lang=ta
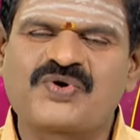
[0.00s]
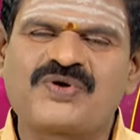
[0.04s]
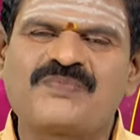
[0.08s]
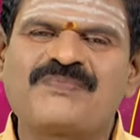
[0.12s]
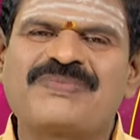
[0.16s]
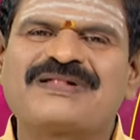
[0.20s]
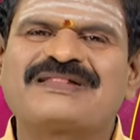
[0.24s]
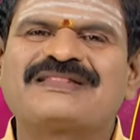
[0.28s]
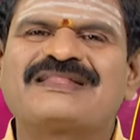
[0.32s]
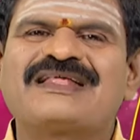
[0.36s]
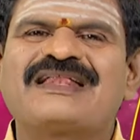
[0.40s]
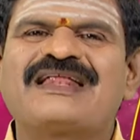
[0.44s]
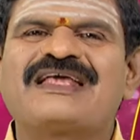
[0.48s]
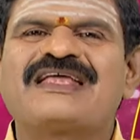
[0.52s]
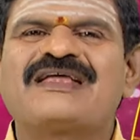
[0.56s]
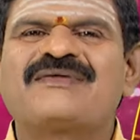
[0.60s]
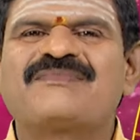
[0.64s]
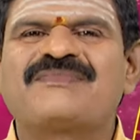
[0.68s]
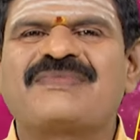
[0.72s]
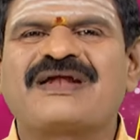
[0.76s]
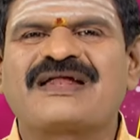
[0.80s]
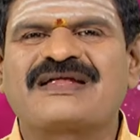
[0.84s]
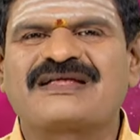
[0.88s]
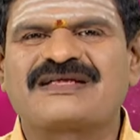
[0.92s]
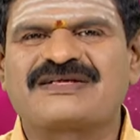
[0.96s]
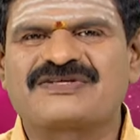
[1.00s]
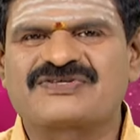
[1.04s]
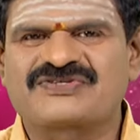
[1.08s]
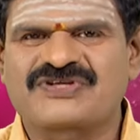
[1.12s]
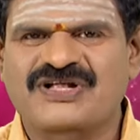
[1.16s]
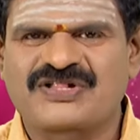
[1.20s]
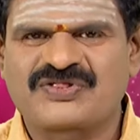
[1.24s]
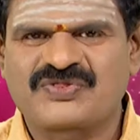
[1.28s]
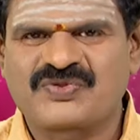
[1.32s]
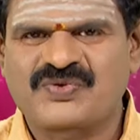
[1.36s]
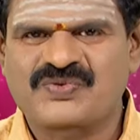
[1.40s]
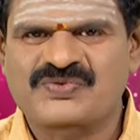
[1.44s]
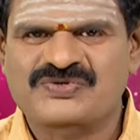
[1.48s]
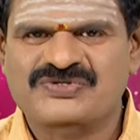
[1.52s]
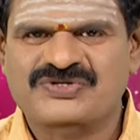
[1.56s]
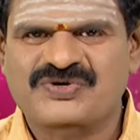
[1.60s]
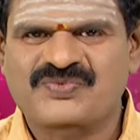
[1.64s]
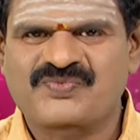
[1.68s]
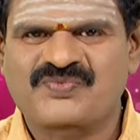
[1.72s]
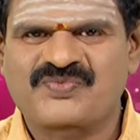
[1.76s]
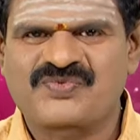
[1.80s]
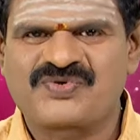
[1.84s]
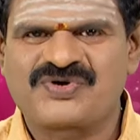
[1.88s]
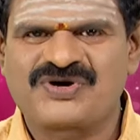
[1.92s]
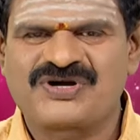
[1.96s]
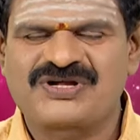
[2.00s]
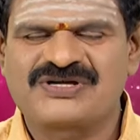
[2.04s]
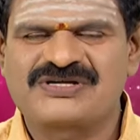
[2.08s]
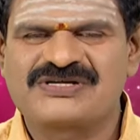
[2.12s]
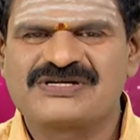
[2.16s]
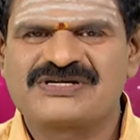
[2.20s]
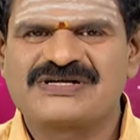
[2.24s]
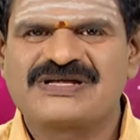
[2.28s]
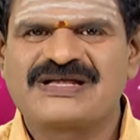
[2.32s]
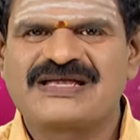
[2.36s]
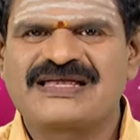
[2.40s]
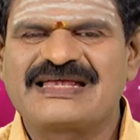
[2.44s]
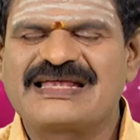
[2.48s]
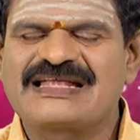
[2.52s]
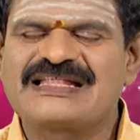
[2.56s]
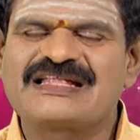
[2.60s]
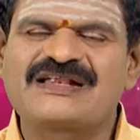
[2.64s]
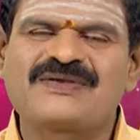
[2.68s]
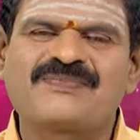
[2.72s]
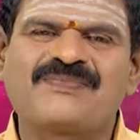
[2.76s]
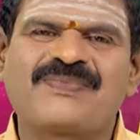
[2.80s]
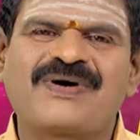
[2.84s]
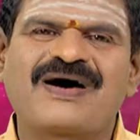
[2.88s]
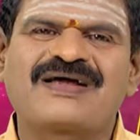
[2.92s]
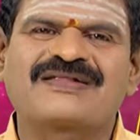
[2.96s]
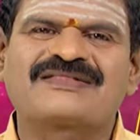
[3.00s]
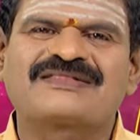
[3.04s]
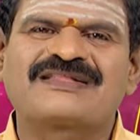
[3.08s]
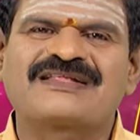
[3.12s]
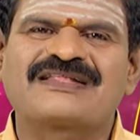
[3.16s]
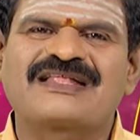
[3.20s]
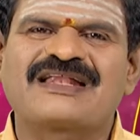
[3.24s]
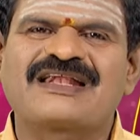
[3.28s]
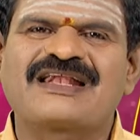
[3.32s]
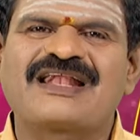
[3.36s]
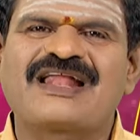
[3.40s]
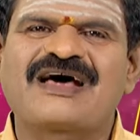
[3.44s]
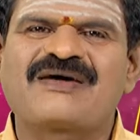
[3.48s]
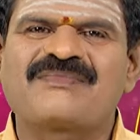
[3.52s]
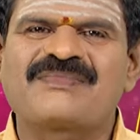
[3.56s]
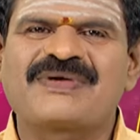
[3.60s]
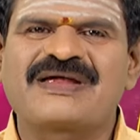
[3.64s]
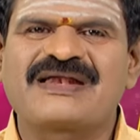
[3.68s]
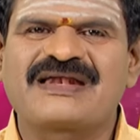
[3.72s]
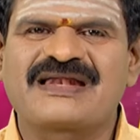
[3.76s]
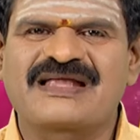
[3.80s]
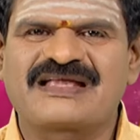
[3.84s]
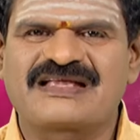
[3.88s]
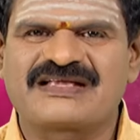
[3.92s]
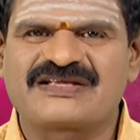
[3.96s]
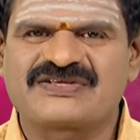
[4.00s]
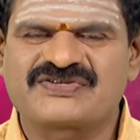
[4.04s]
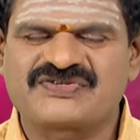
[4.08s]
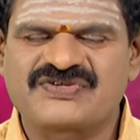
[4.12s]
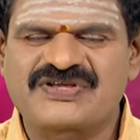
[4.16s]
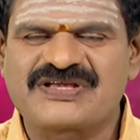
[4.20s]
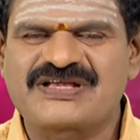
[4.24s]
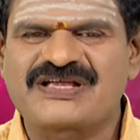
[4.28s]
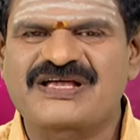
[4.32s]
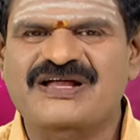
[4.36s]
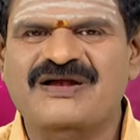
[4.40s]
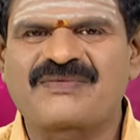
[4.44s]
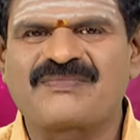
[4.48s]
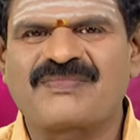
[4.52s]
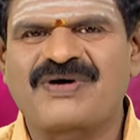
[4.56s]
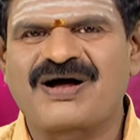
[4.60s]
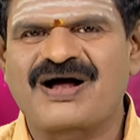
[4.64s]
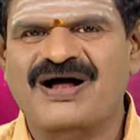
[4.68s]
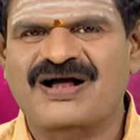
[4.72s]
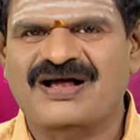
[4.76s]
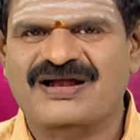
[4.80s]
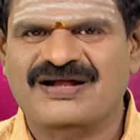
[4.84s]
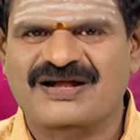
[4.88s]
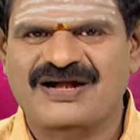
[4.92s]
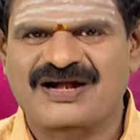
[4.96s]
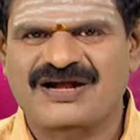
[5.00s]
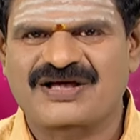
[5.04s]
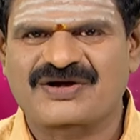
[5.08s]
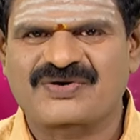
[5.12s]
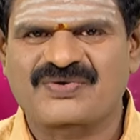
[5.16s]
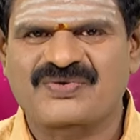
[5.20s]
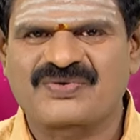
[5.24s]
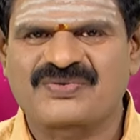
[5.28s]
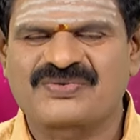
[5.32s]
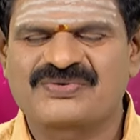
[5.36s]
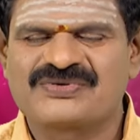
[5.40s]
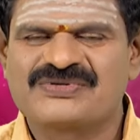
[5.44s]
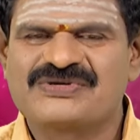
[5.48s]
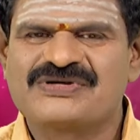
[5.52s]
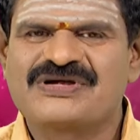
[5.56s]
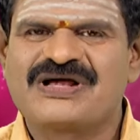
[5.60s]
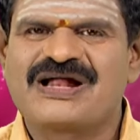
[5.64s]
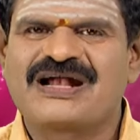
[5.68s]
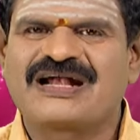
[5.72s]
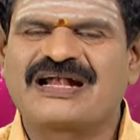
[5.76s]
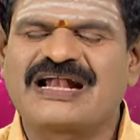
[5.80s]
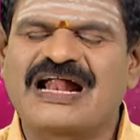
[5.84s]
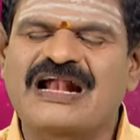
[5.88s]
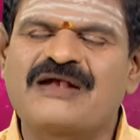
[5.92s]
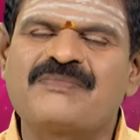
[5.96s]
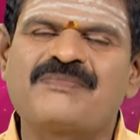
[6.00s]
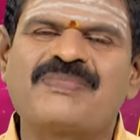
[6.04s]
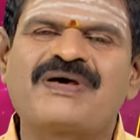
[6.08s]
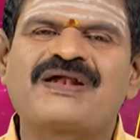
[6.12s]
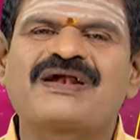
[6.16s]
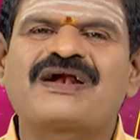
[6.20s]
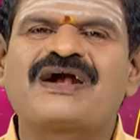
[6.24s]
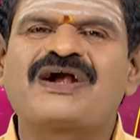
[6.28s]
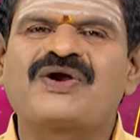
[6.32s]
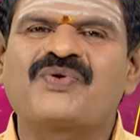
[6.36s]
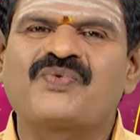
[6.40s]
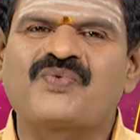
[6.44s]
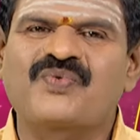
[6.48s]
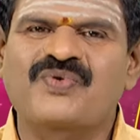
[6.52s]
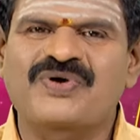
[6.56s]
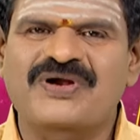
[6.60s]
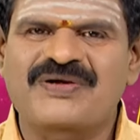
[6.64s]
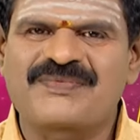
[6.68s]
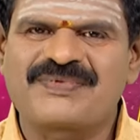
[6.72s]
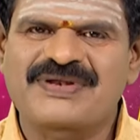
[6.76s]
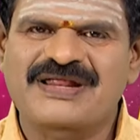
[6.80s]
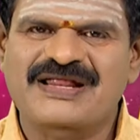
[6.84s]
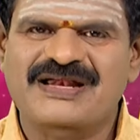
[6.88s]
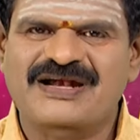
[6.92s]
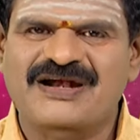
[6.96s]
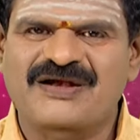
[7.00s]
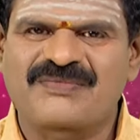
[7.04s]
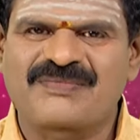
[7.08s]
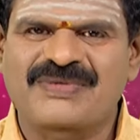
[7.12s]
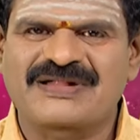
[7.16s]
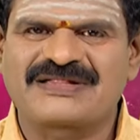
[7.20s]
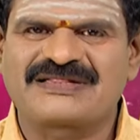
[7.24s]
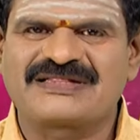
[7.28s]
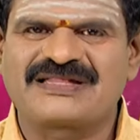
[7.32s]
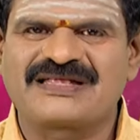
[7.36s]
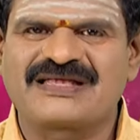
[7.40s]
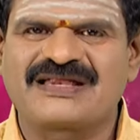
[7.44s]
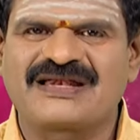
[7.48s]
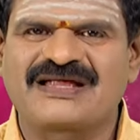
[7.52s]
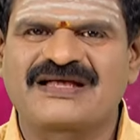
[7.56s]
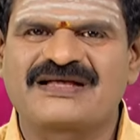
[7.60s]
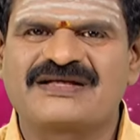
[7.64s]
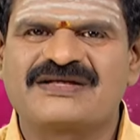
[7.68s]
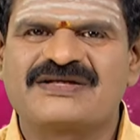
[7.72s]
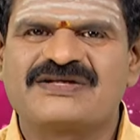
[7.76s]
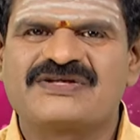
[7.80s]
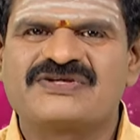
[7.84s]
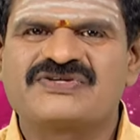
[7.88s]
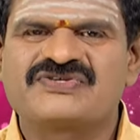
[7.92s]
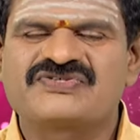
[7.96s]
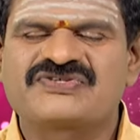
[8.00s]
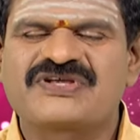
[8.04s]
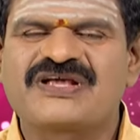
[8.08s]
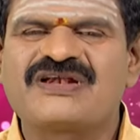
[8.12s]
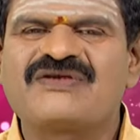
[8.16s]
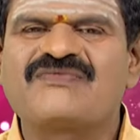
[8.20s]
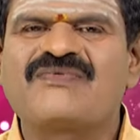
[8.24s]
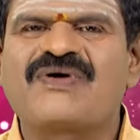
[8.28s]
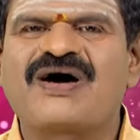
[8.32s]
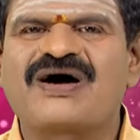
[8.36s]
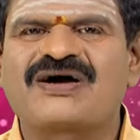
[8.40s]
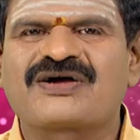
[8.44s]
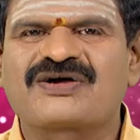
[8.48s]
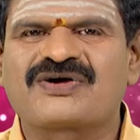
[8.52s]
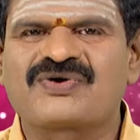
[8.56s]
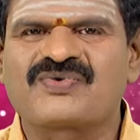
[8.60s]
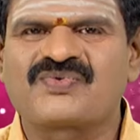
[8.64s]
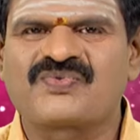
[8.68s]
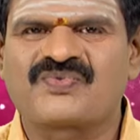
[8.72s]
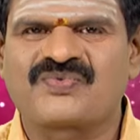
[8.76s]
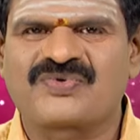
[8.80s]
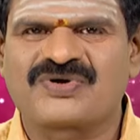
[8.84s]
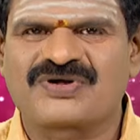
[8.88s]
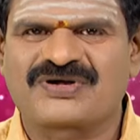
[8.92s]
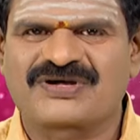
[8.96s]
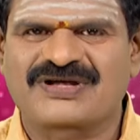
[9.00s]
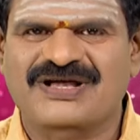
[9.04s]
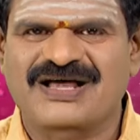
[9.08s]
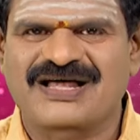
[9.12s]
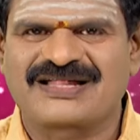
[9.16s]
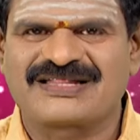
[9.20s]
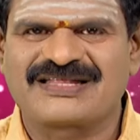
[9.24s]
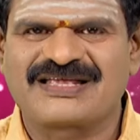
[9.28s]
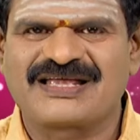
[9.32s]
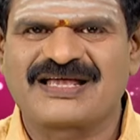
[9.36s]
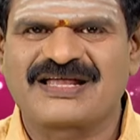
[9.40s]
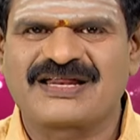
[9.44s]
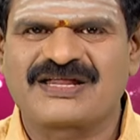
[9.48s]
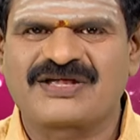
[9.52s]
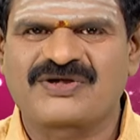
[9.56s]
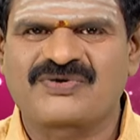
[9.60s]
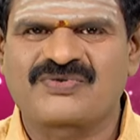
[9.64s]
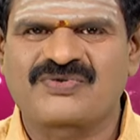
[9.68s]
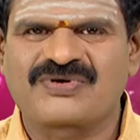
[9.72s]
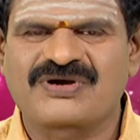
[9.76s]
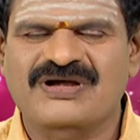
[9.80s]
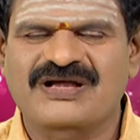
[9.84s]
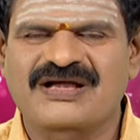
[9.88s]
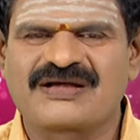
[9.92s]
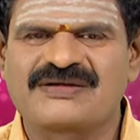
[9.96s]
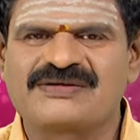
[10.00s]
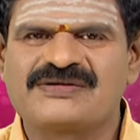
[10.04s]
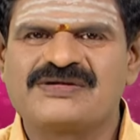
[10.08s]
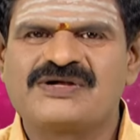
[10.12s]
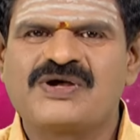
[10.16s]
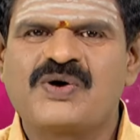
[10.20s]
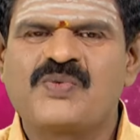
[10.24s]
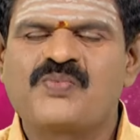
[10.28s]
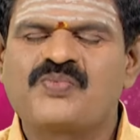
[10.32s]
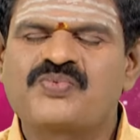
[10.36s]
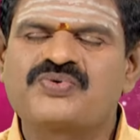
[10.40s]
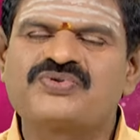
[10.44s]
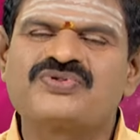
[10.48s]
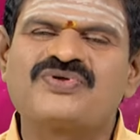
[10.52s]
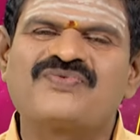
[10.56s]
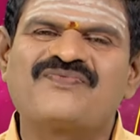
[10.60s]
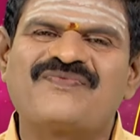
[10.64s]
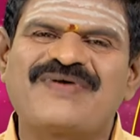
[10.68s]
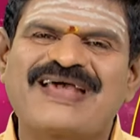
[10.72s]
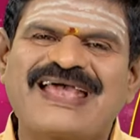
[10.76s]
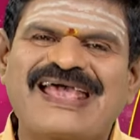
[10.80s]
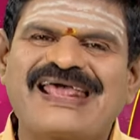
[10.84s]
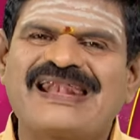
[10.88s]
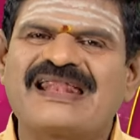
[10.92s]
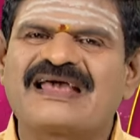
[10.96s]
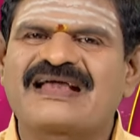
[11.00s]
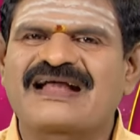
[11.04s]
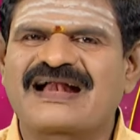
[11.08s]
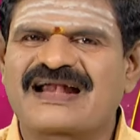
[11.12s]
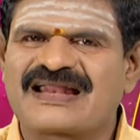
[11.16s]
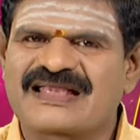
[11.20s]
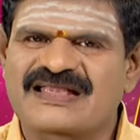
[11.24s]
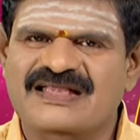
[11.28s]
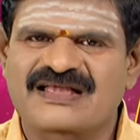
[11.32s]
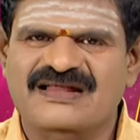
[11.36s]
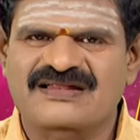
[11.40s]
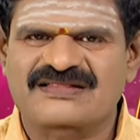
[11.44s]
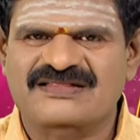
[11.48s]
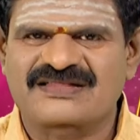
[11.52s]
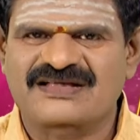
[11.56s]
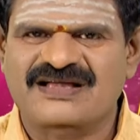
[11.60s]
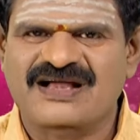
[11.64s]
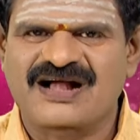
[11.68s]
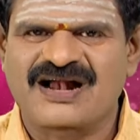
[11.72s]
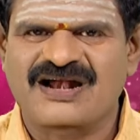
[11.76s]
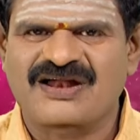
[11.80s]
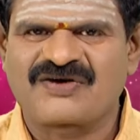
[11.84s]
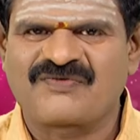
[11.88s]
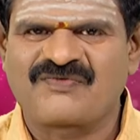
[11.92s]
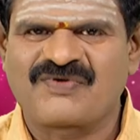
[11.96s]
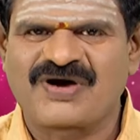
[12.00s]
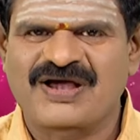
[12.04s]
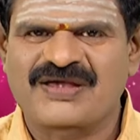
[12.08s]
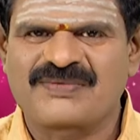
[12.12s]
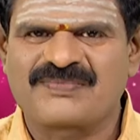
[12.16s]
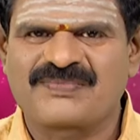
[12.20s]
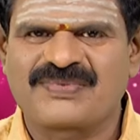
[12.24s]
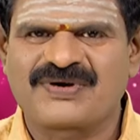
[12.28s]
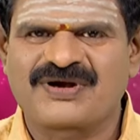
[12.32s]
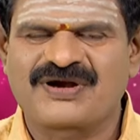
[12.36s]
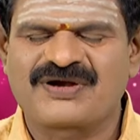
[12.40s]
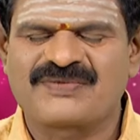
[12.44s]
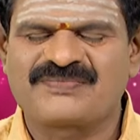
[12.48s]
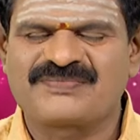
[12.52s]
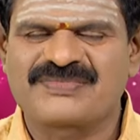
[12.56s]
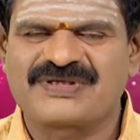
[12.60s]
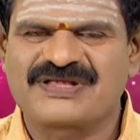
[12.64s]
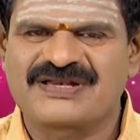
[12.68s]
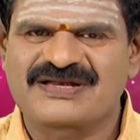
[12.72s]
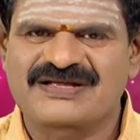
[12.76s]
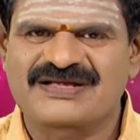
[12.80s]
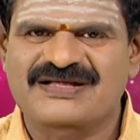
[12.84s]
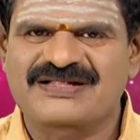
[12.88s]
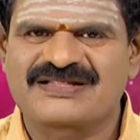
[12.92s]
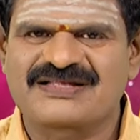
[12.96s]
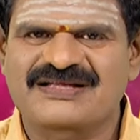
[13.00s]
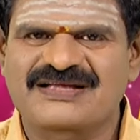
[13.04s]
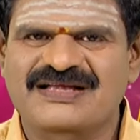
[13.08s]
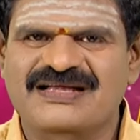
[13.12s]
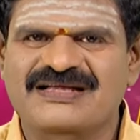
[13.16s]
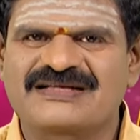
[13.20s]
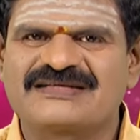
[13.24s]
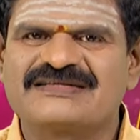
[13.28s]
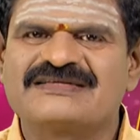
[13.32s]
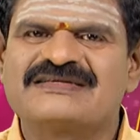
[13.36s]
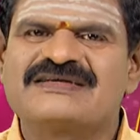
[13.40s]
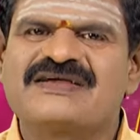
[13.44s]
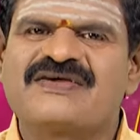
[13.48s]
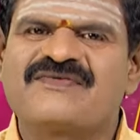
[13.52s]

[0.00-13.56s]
குடும்பத்திலேயும் இன்றைக்கி சந்தோஷம் உண்டு எதிர்பார்த்தது எல்லாமே இன்றைக்கி சீக்கிரமாக நடக்கும் நண்பர்கள் உறவினர்கள் மத்தியில் செல்வாக்கு உங்களுக்கு அதிகரிக்குங்க புது வேலை கிடைக்கிறதுக்கான வாய்ப்புகளும் இருக்குதுங்க